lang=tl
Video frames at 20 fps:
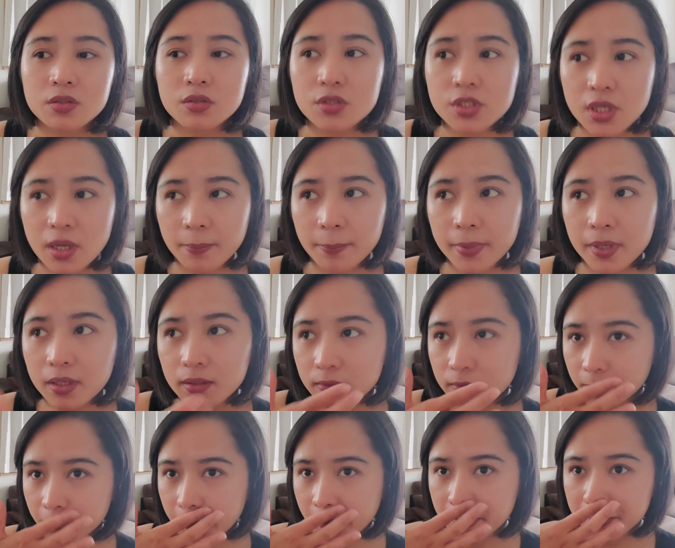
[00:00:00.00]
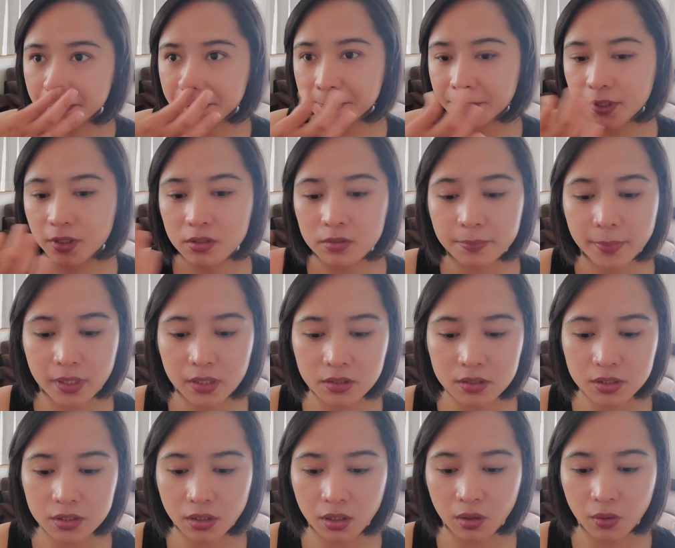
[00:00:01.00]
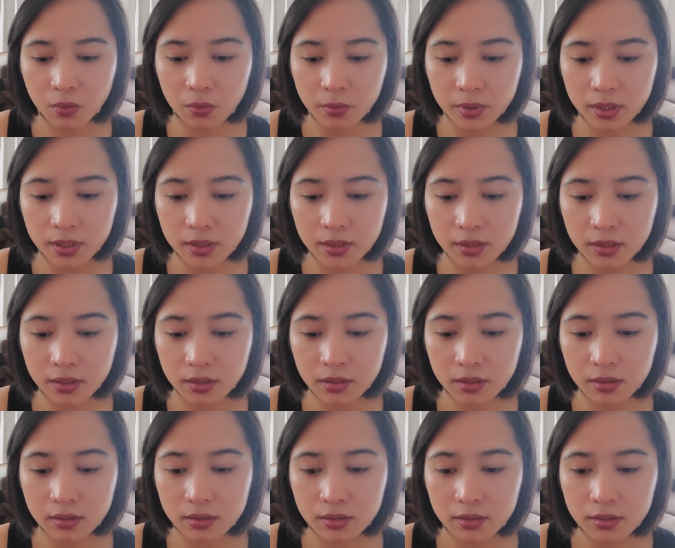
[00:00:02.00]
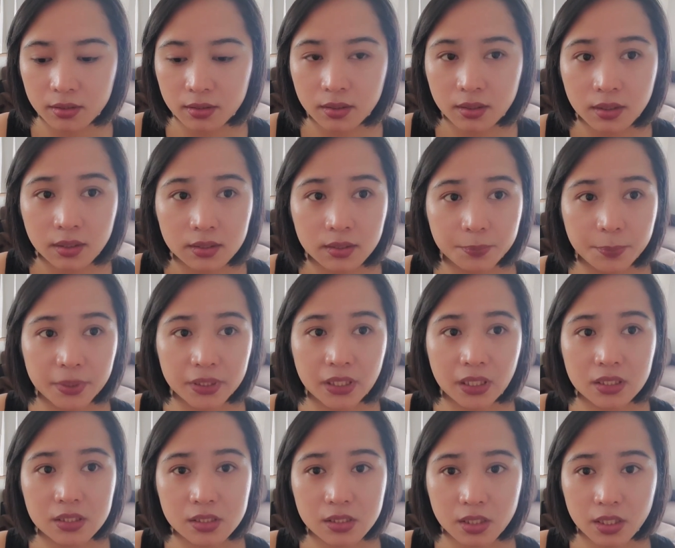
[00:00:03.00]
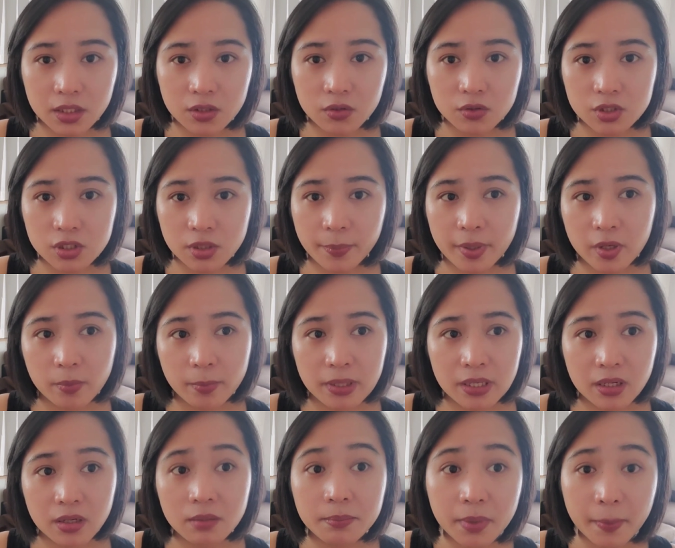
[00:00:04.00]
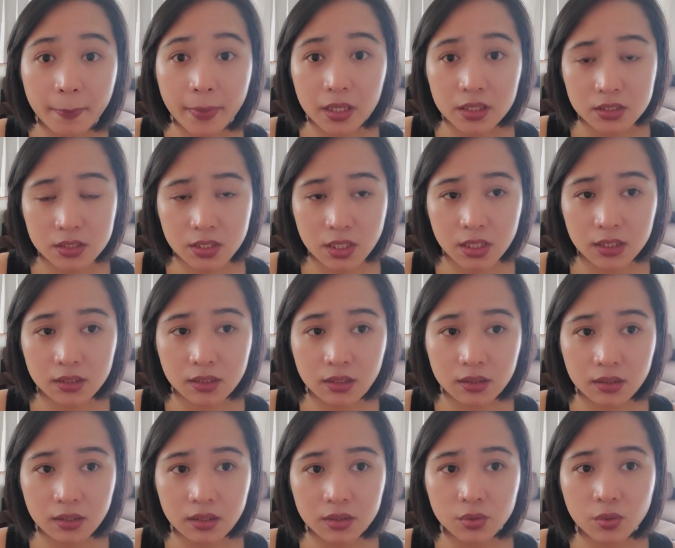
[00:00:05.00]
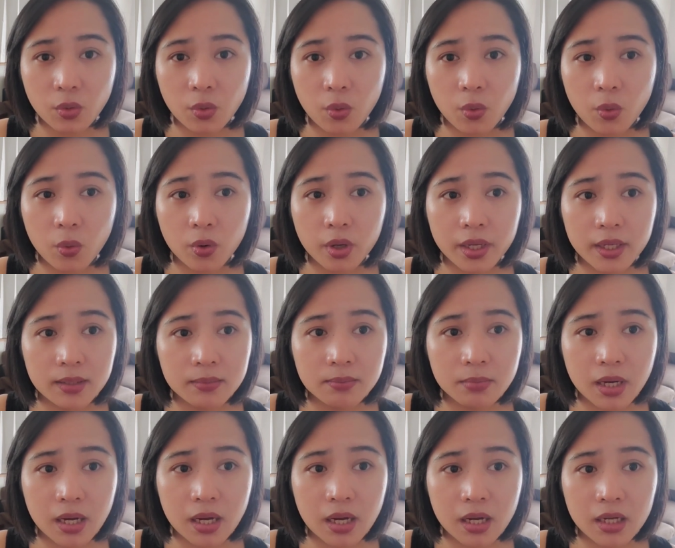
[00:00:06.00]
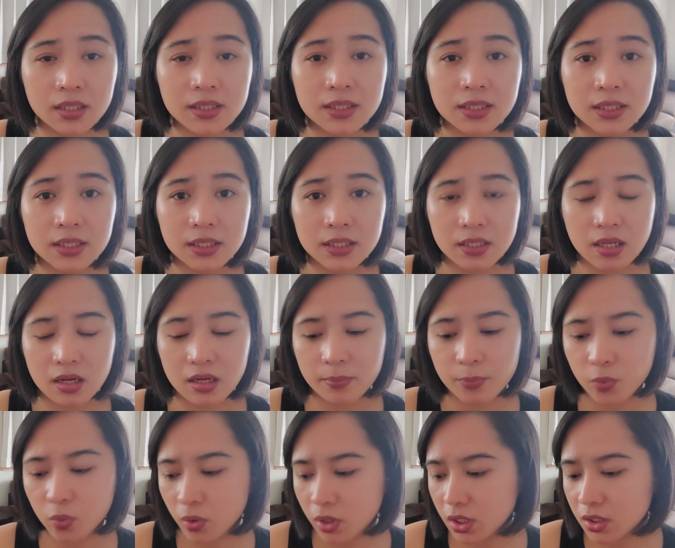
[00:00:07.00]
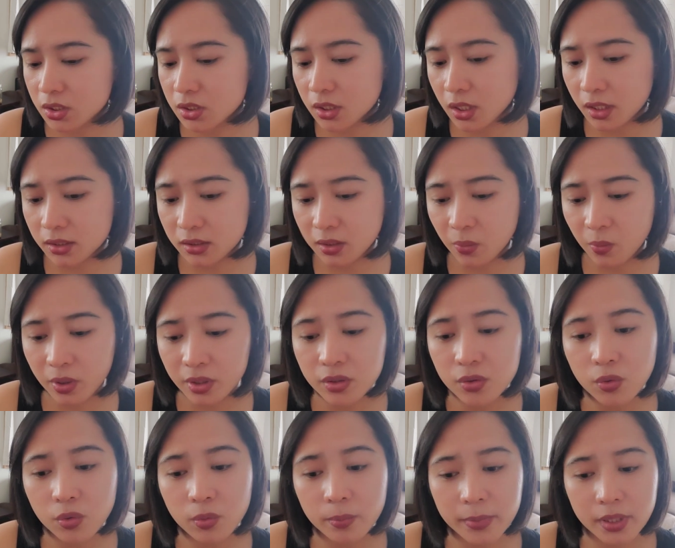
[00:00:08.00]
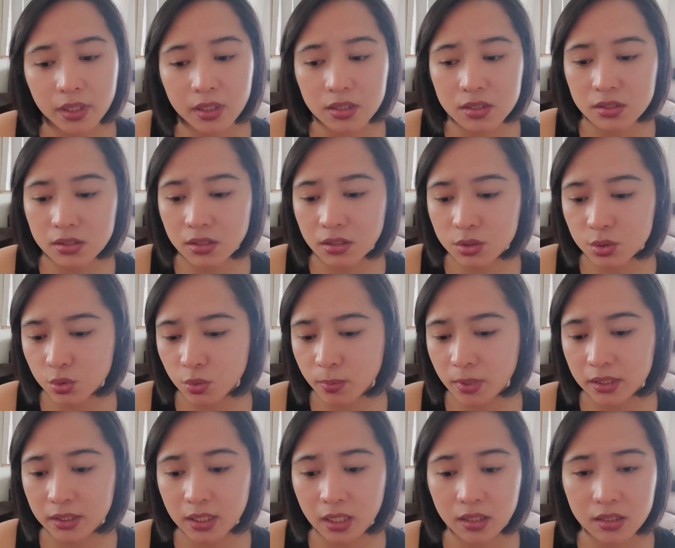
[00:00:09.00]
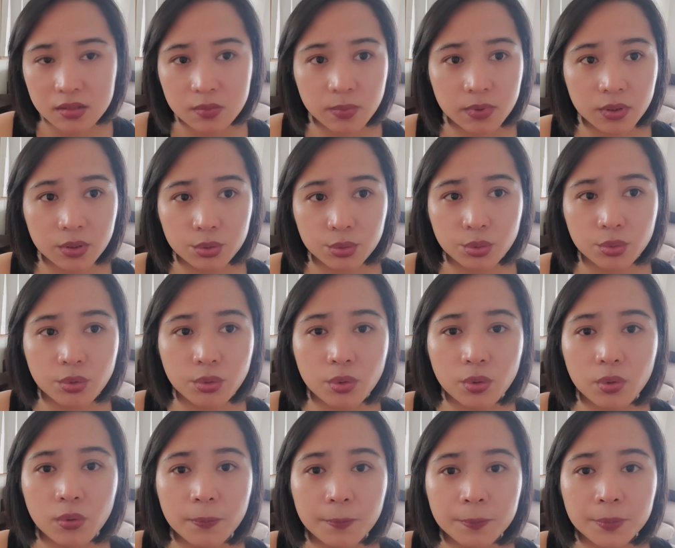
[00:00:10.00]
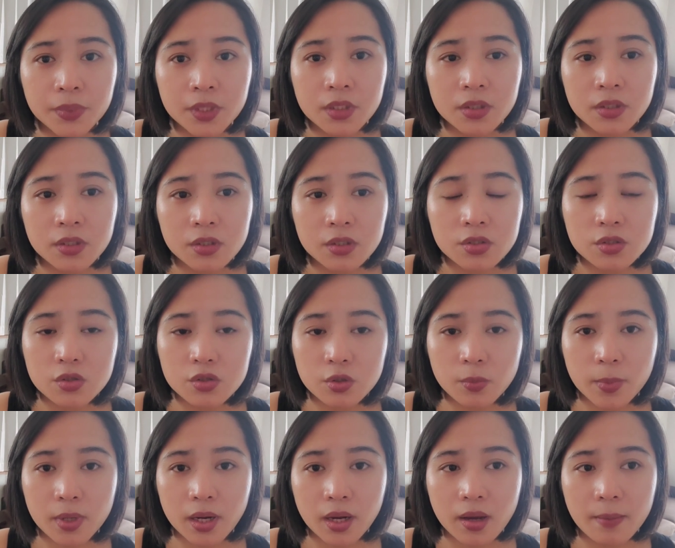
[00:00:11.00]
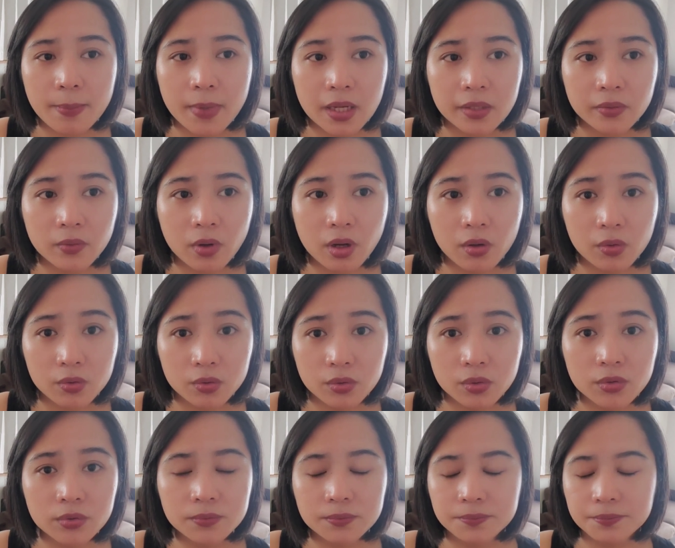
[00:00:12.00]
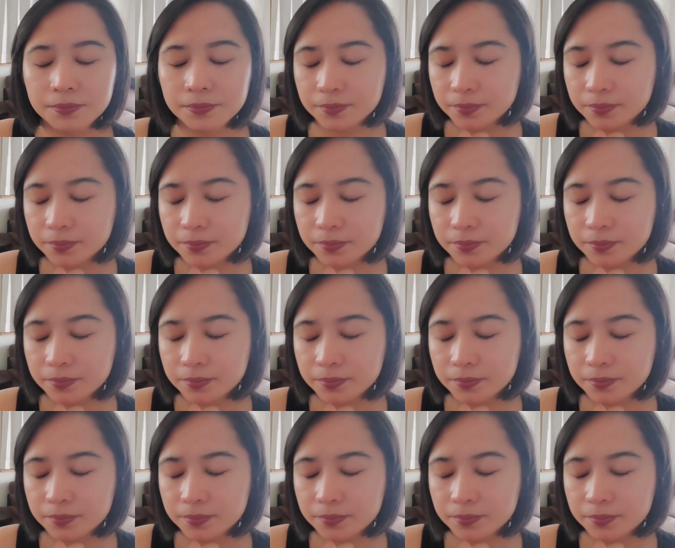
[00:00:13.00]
So, syempre, nung panahon na yun, parang siya ako eh. Pinalse rate ko siya, pero may nagpa-pulse rate na din kung okay ba, hinanap ko agad sa katawan niyo, kung may gasgas, kung may tagas ba ng dugo. So, sobrang kabado ako noon.